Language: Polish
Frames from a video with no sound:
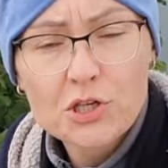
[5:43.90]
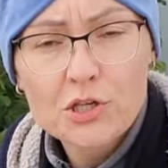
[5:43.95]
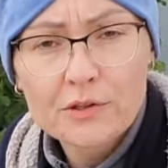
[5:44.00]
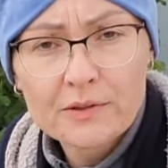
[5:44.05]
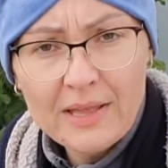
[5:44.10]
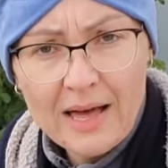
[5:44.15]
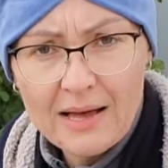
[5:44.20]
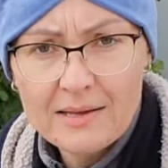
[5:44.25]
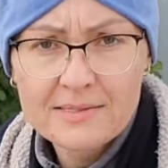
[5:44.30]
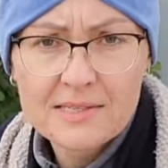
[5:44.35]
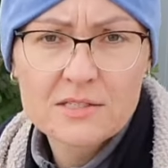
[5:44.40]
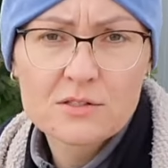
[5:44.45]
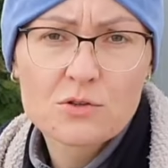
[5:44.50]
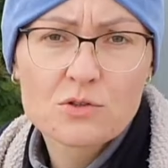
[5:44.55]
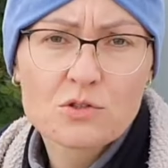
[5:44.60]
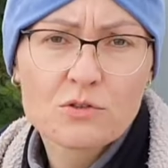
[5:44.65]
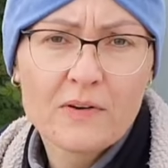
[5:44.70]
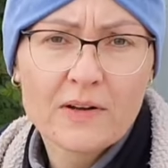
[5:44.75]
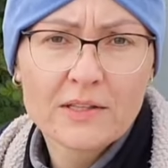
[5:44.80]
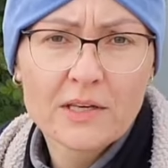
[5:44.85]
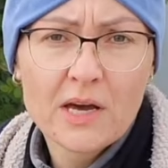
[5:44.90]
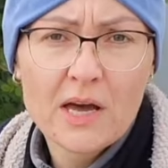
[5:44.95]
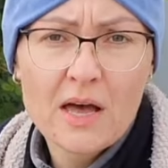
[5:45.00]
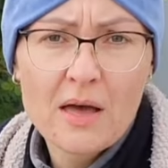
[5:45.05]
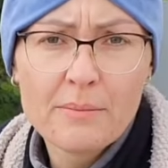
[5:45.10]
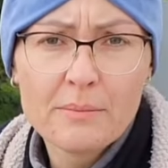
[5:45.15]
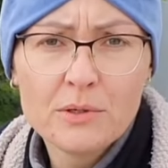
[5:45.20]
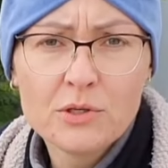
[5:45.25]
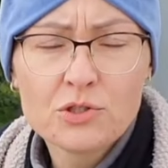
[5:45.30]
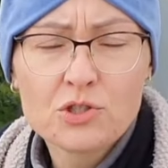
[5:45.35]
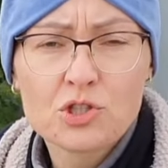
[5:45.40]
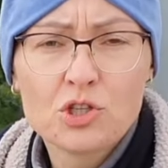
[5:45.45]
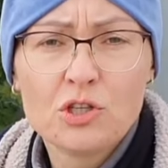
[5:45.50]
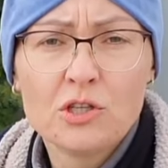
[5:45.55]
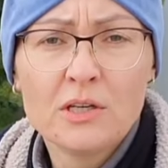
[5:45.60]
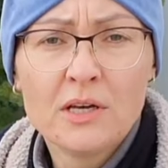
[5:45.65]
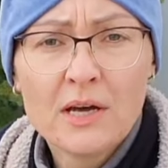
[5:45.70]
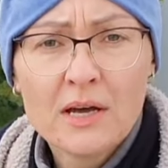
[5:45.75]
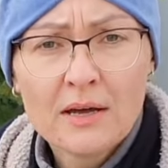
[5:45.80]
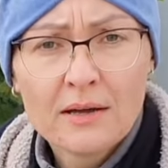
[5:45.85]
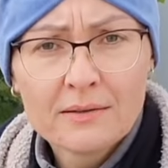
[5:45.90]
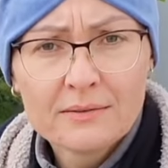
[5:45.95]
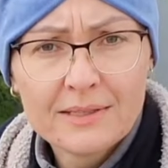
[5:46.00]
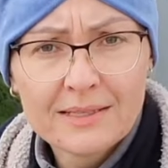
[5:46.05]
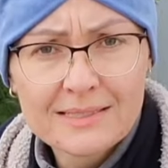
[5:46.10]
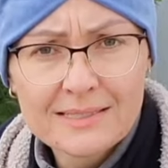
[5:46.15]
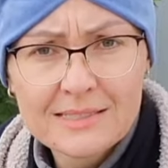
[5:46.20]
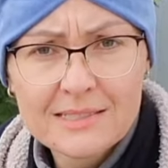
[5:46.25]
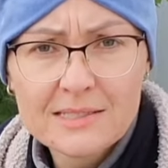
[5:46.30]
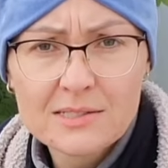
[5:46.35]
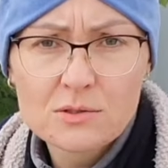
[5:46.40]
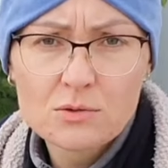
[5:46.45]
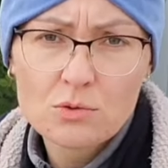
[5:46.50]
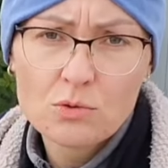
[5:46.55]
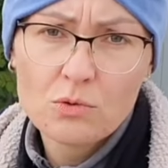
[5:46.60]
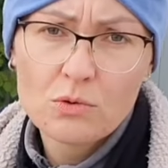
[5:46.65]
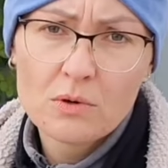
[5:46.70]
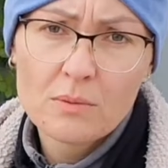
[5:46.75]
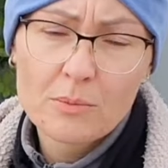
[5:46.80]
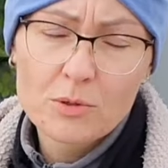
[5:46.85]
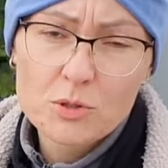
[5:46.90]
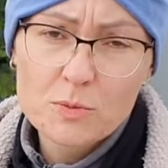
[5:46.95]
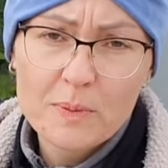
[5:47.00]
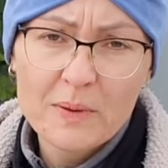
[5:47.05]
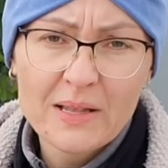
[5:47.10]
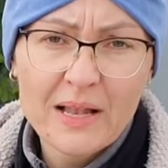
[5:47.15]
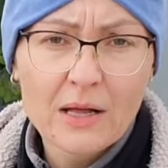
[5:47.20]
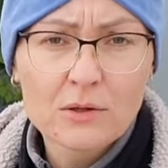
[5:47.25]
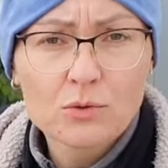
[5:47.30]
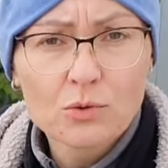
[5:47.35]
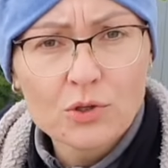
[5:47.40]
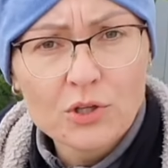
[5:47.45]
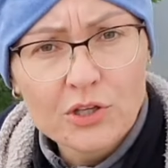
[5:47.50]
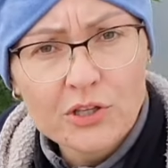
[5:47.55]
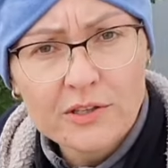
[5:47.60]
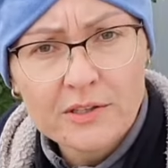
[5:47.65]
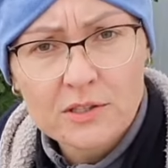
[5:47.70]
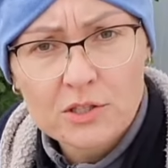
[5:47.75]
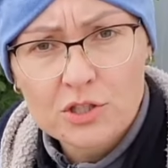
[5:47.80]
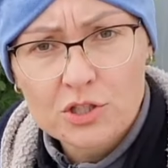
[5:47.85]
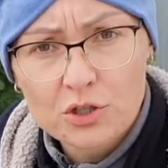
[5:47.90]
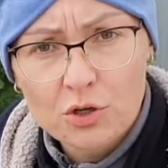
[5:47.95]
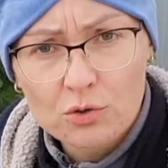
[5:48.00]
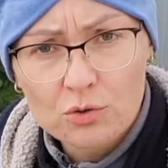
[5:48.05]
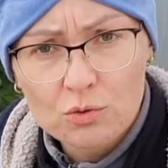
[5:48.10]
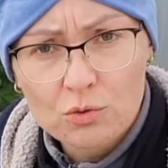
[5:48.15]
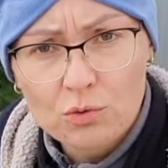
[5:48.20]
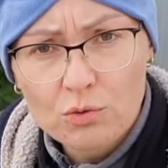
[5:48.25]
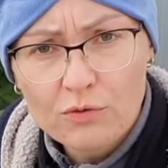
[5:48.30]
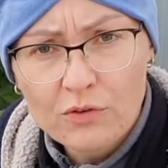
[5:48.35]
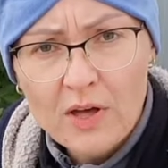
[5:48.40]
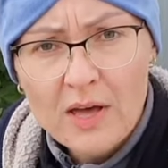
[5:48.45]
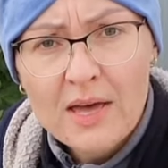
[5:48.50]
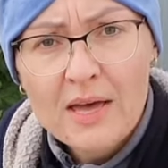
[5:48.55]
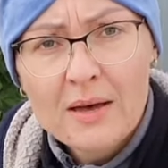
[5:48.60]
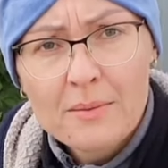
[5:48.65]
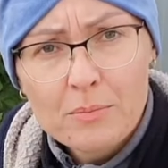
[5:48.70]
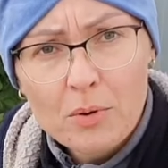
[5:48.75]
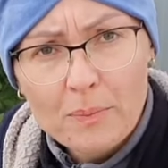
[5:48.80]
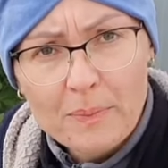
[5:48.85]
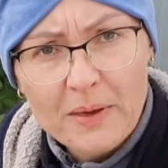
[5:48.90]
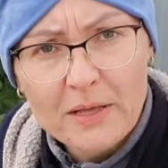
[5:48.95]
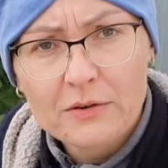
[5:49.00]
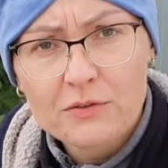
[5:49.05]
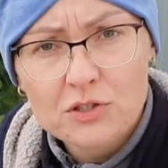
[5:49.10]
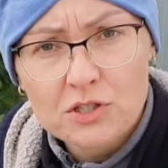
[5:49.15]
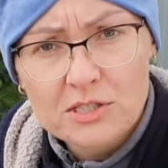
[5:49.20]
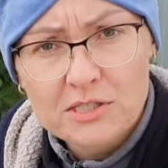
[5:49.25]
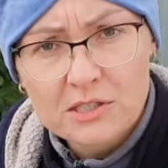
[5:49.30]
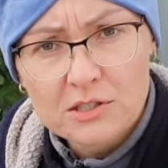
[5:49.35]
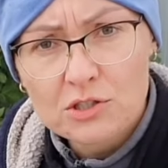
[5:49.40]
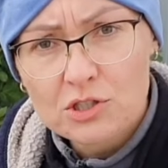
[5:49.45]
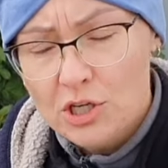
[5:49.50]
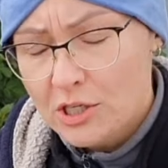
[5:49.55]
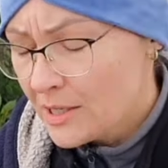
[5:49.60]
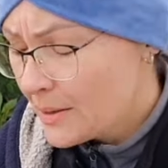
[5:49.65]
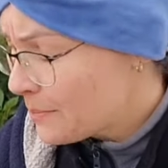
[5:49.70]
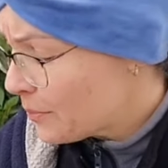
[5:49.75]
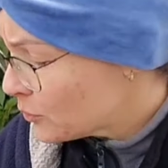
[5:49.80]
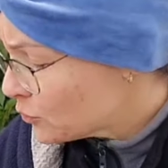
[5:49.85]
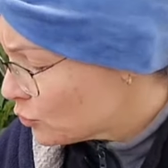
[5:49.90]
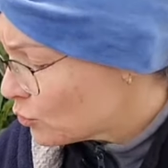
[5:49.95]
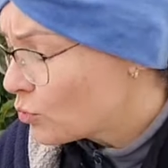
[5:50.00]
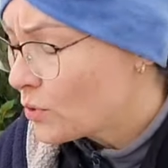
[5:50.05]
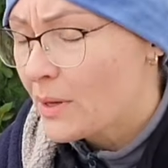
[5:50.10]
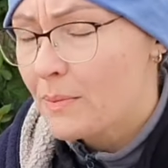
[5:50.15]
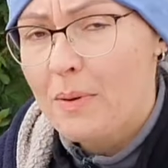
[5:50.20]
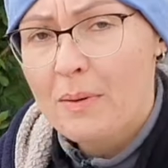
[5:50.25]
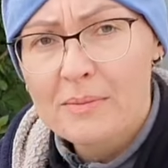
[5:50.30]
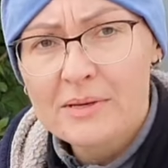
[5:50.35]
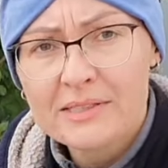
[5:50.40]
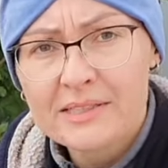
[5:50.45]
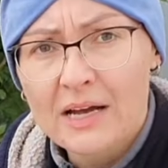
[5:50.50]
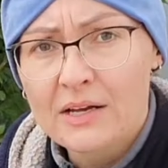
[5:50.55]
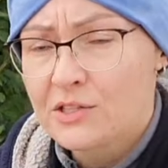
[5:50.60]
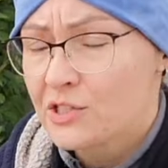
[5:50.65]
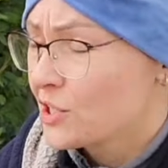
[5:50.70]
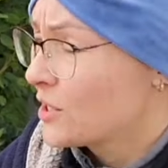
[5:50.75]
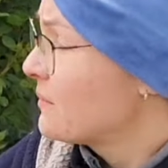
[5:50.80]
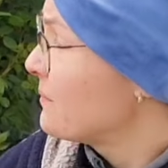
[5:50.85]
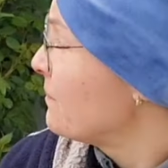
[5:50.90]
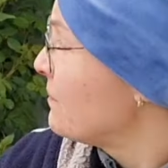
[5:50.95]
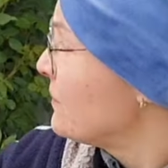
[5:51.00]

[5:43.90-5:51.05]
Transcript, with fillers: się na zastosowanie chemii, czyli decisu, mospilanu i innych środków, po pierwsze stężenie, po drugie pamiętajcie,